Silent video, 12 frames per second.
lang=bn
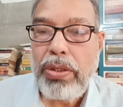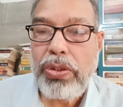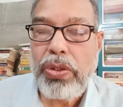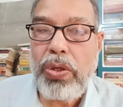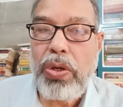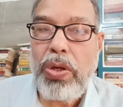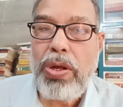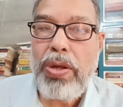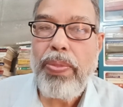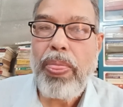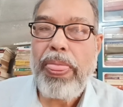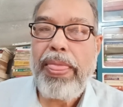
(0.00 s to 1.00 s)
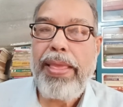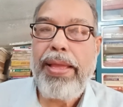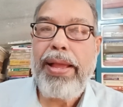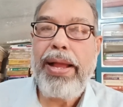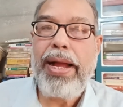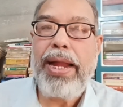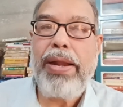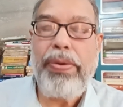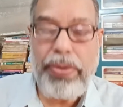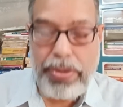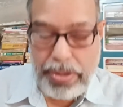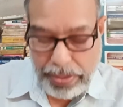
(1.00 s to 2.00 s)
ষোলো আর
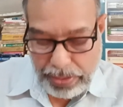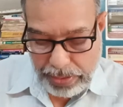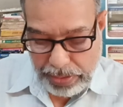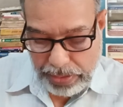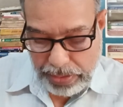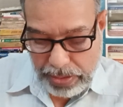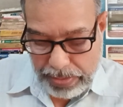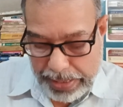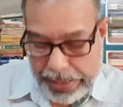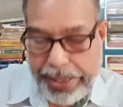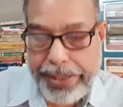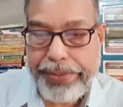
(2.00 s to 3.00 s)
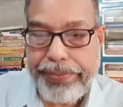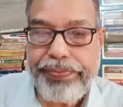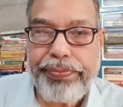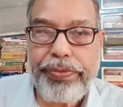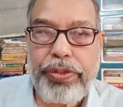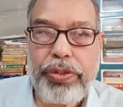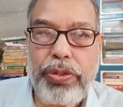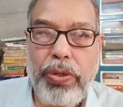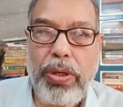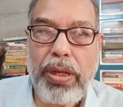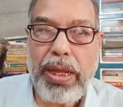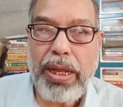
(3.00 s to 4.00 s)
হলো তোমাদের চল
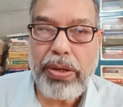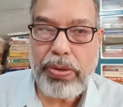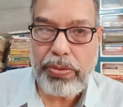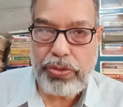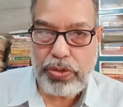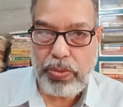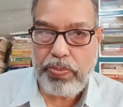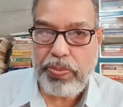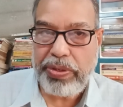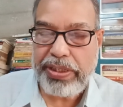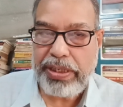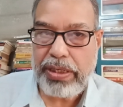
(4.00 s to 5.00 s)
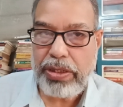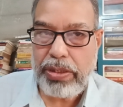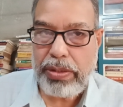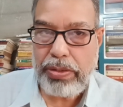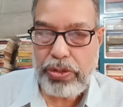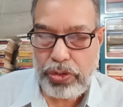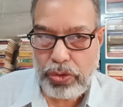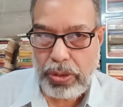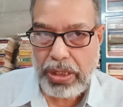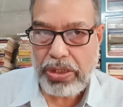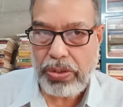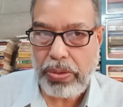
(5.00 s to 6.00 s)
চব্বিশ
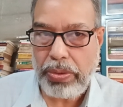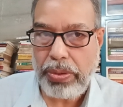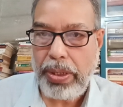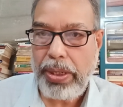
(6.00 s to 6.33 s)
চল্লিশ হলো